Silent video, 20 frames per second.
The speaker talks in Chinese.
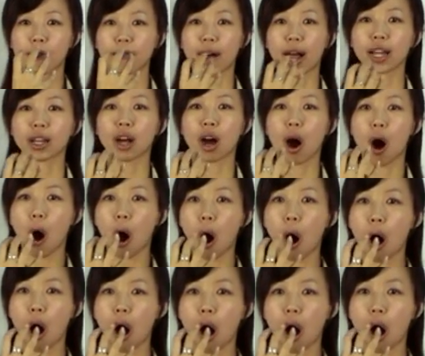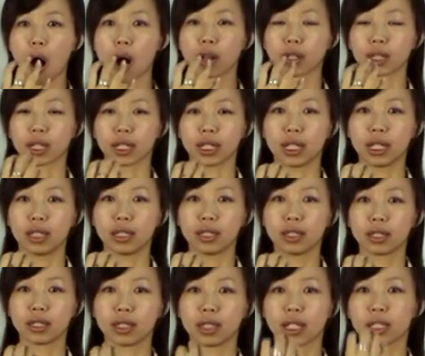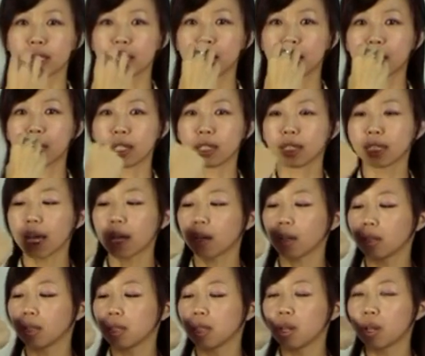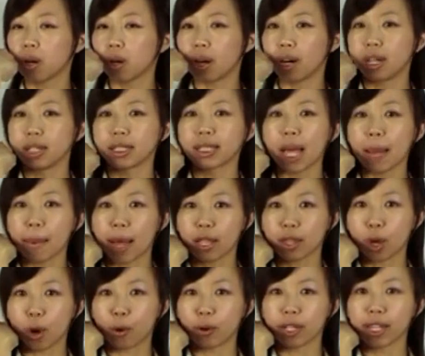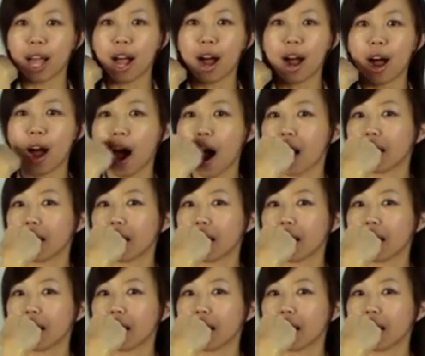发一个“哦”的音，也是呈像呃塞馒头一样，